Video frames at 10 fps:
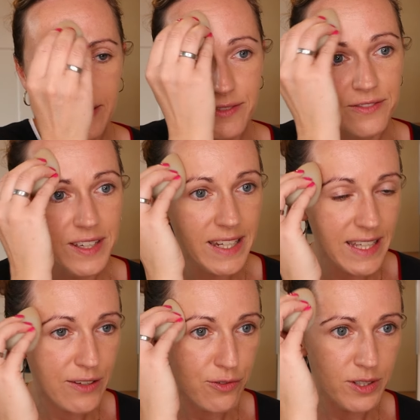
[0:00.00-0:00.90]

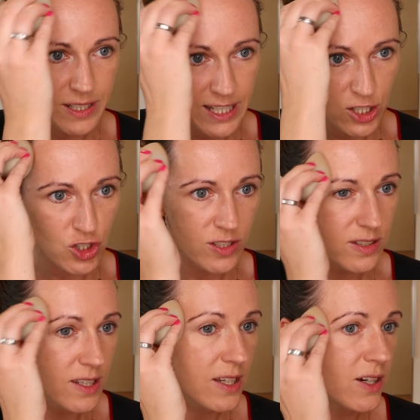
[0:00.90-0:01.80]
wenig
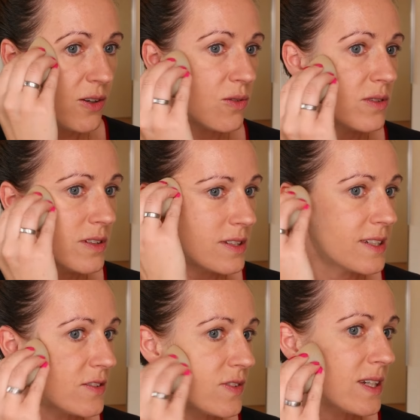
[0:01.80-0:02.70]
Foundation und
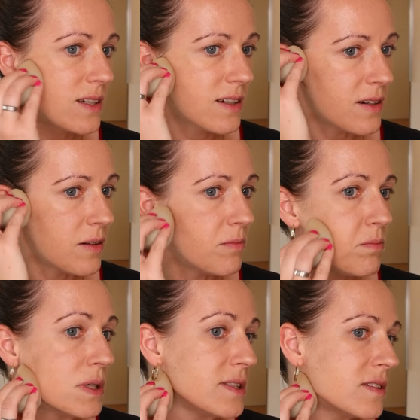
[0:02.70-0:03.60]
deswegen ähm,
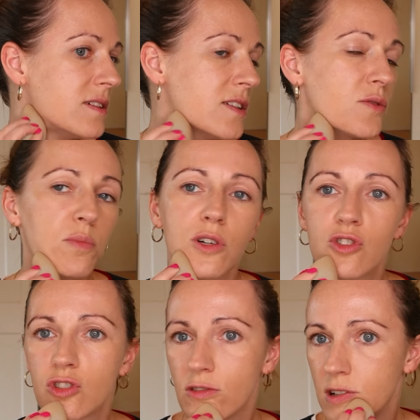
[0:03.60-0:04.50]
Pinsel, Sponge,